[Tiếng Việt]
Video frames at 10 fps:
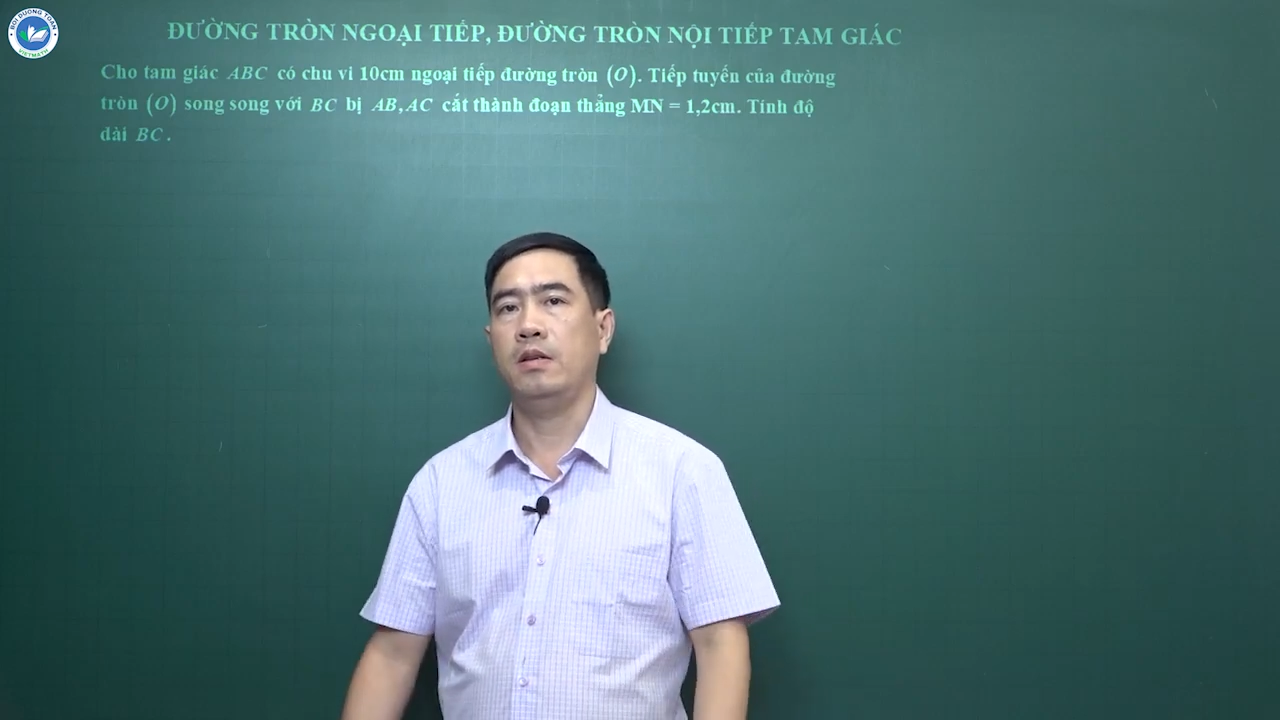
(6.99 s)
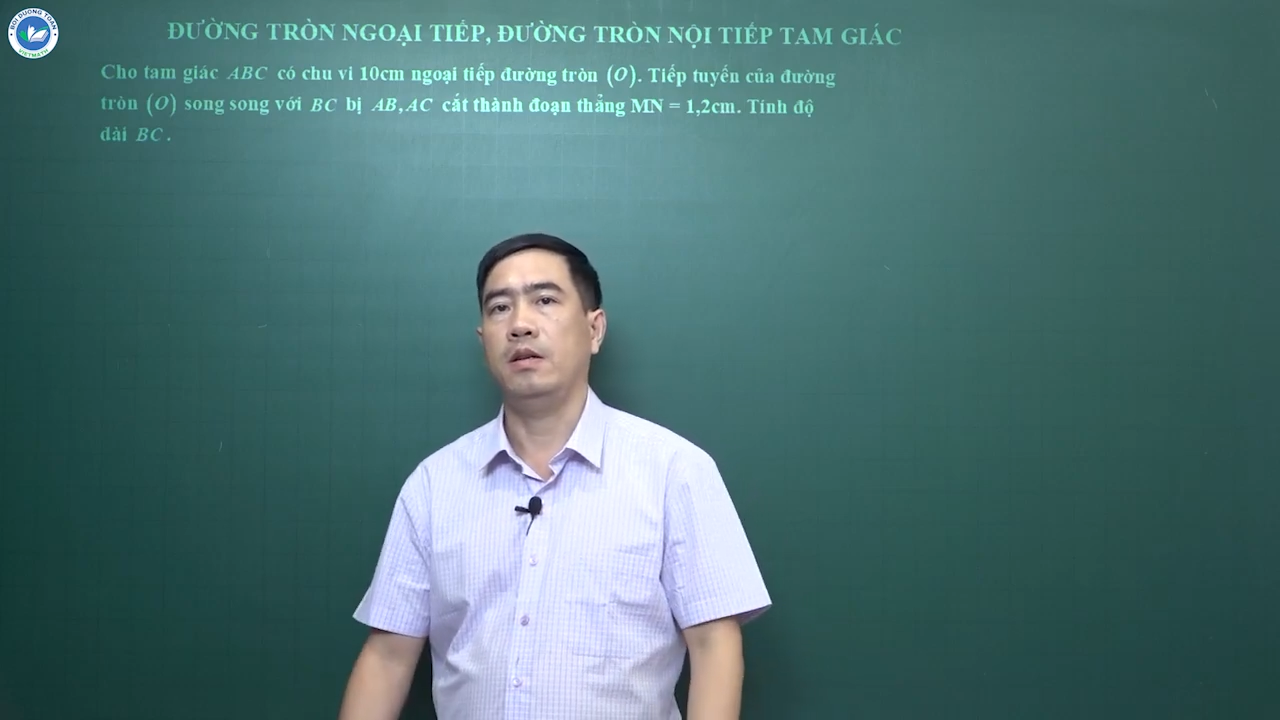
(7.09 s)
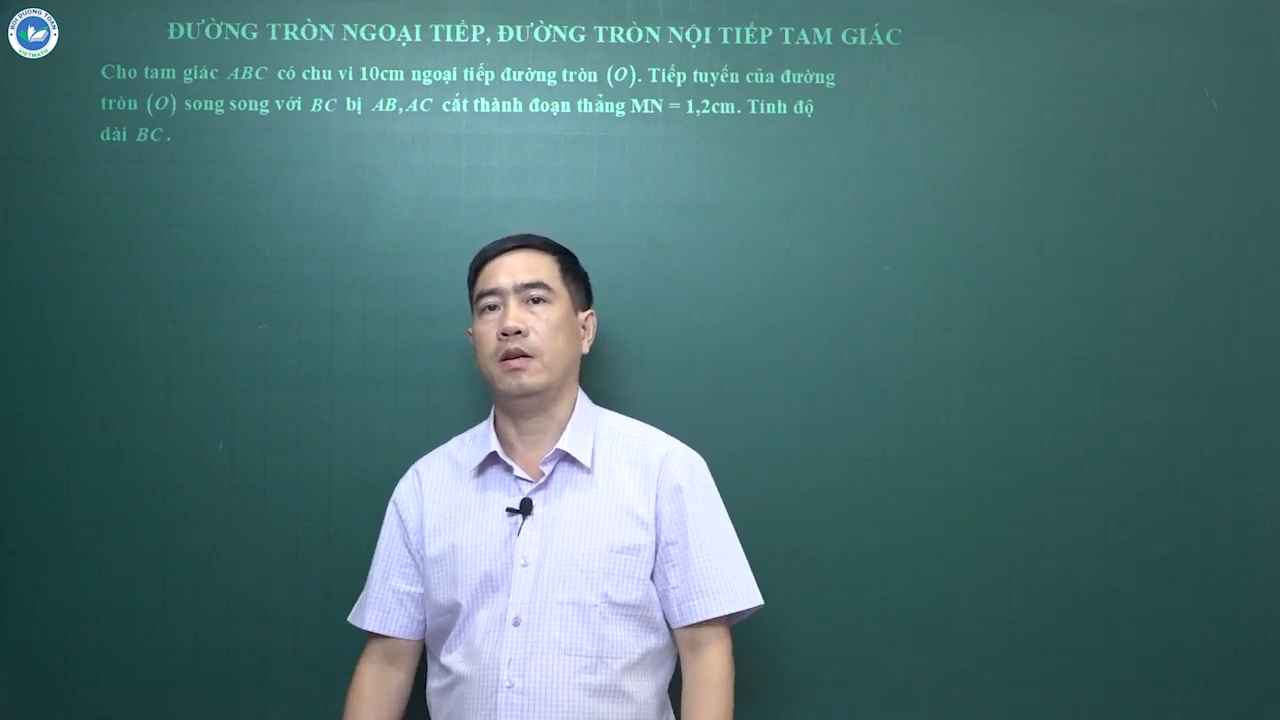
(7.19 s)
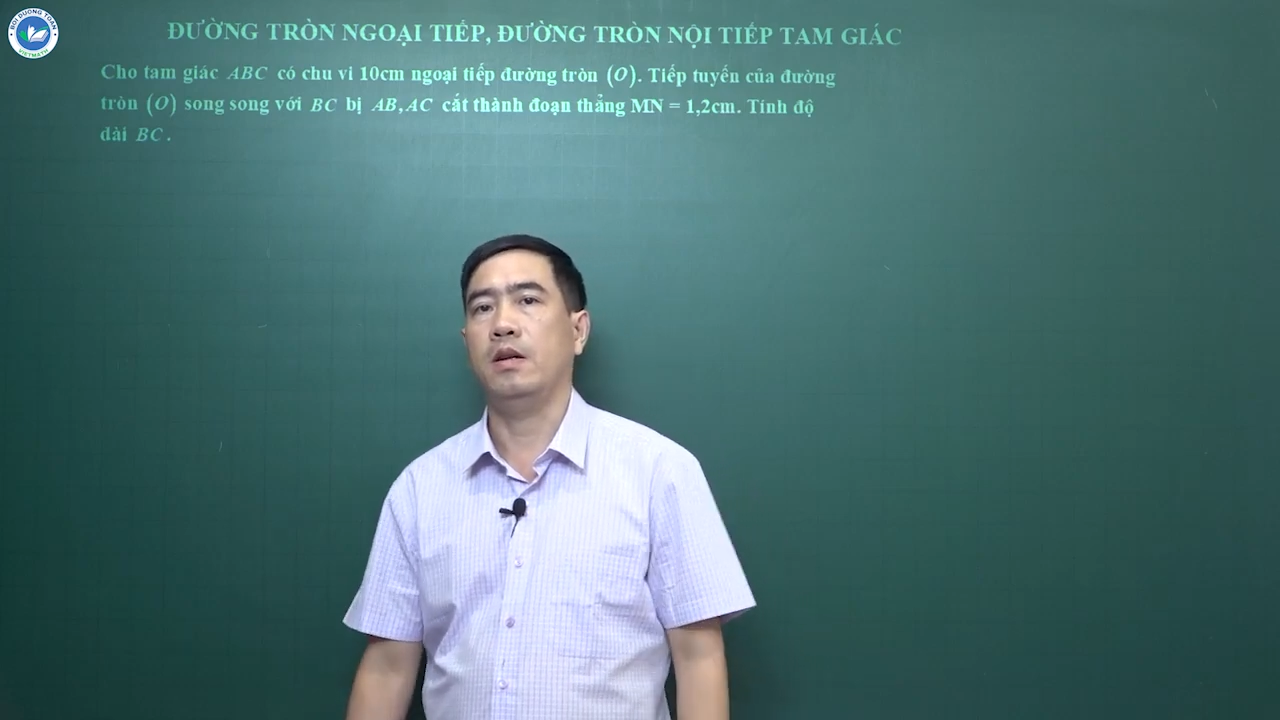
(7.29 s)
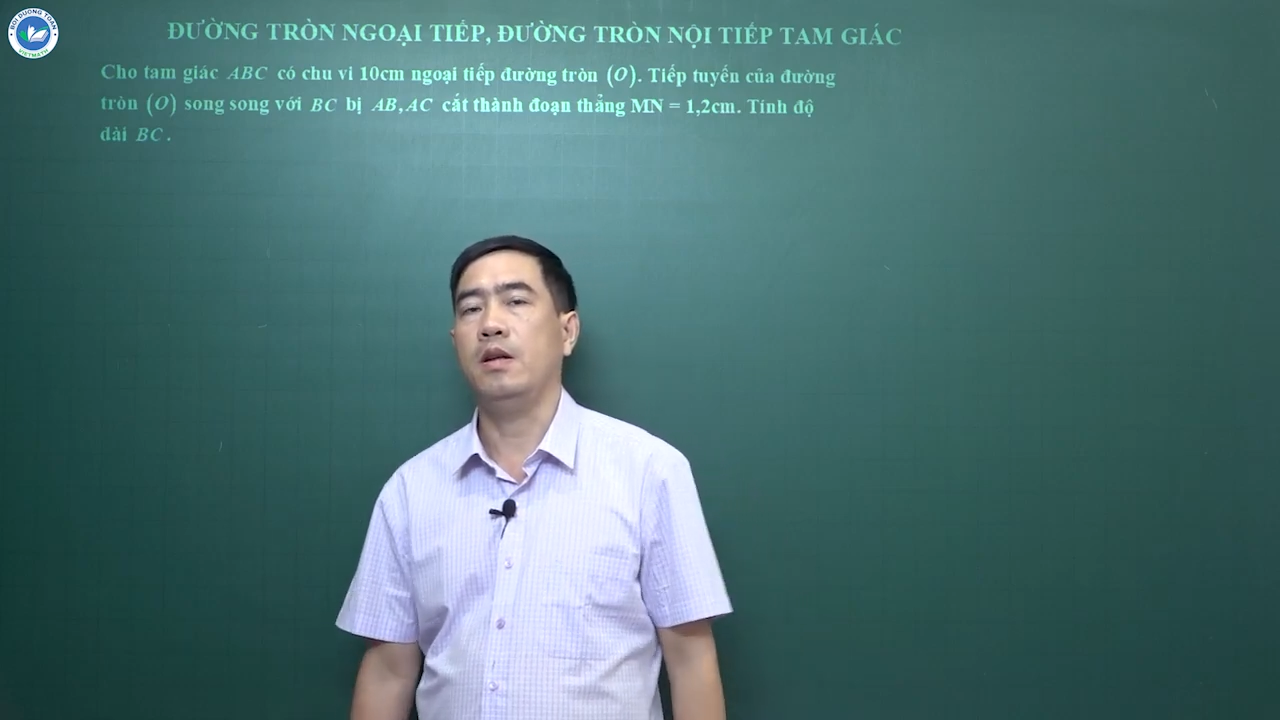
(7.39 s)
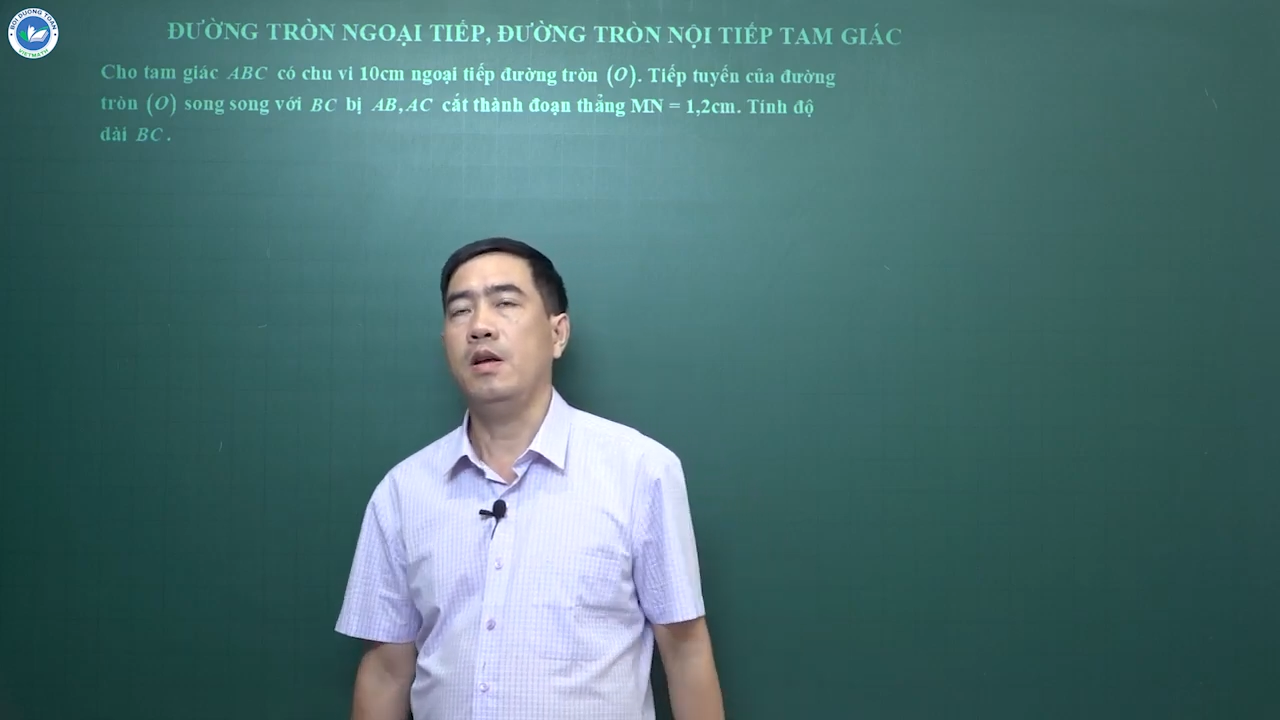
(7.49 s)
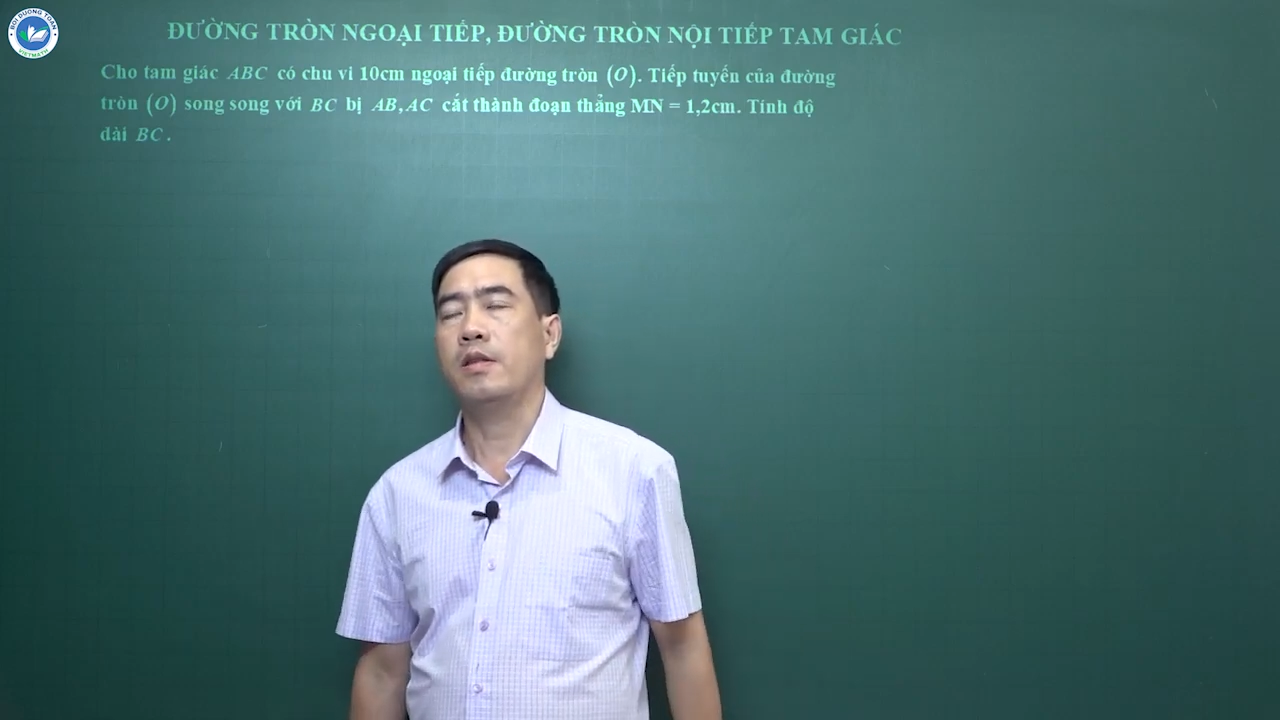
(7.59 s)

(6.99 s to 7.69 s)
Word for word: à,